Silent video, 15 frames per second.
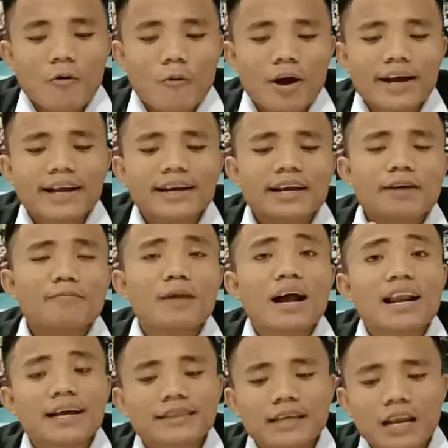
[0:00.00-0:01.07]
Wakil
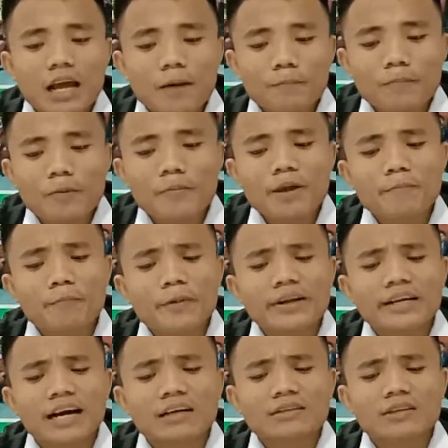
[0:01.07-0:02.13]
gembala adalah pemimpin
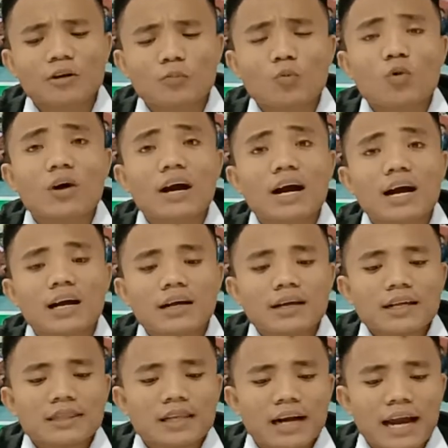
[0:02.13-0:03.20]
yang terbuka
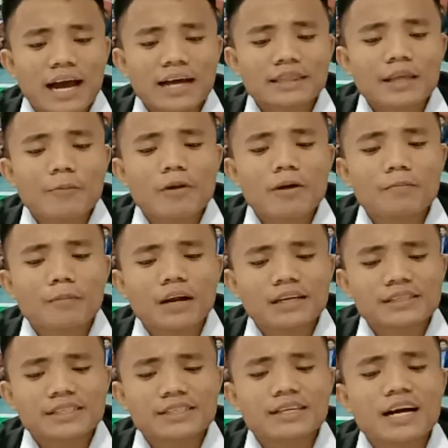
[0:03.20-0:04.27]
terhadap gembala
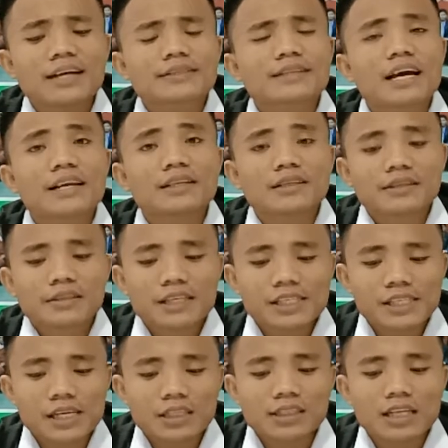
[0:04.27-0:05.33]
sidang dan
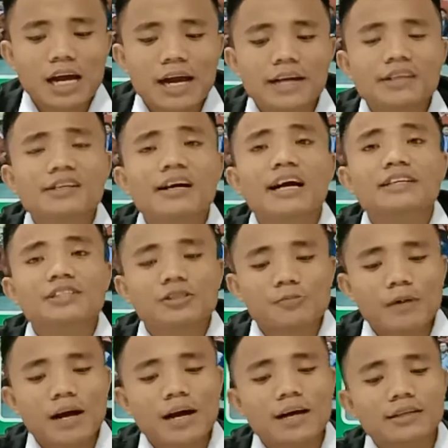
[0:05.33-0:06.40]
disertai dengan
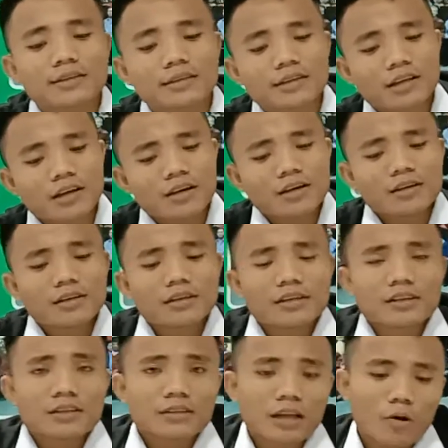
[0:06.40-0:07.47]
jemaat.
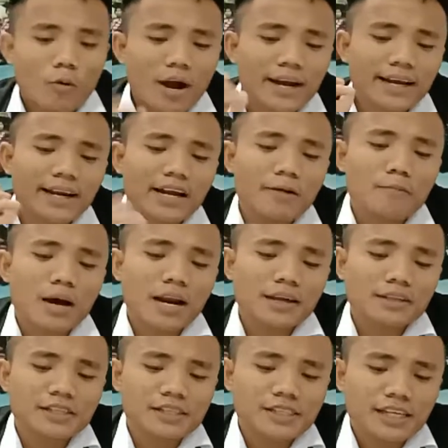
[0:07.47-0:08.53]
Dan wakil
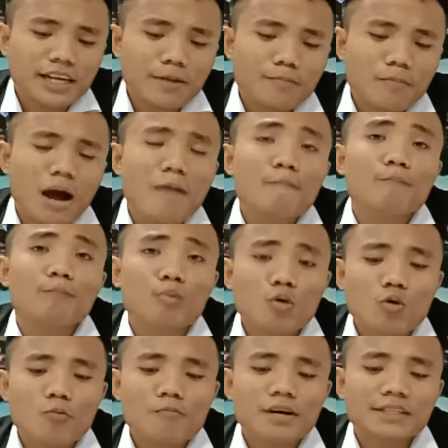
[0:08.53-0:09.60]
gembala di sini
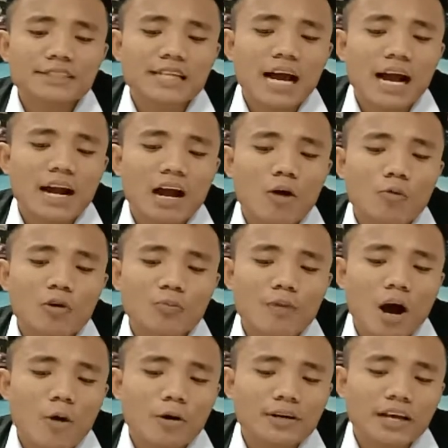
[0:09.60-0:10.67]
mampu menjaga
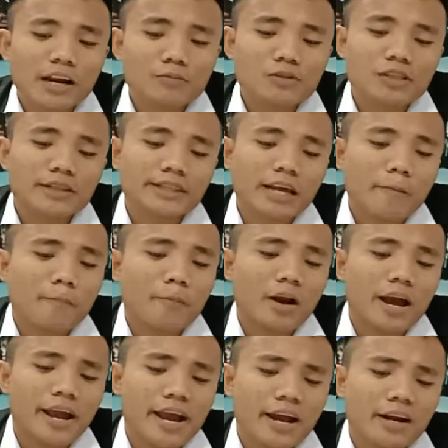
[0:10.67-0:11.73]
wibawa dalam setiap
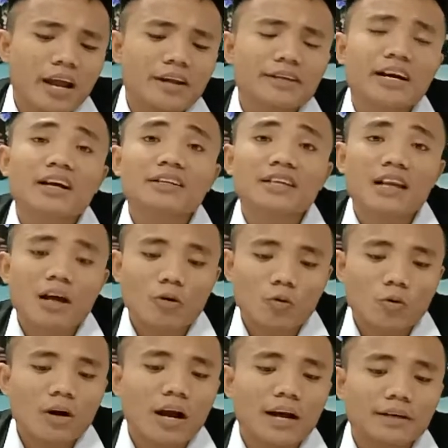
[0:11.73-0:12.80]
pelayanan yang
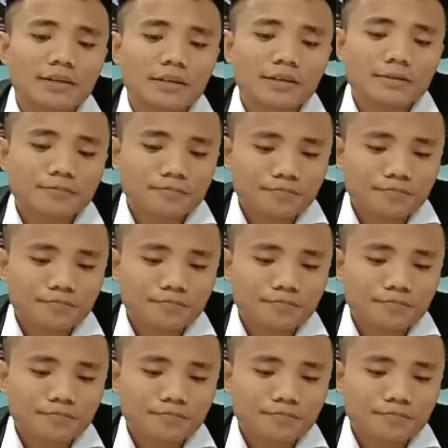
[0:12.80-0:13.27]
dilakukan.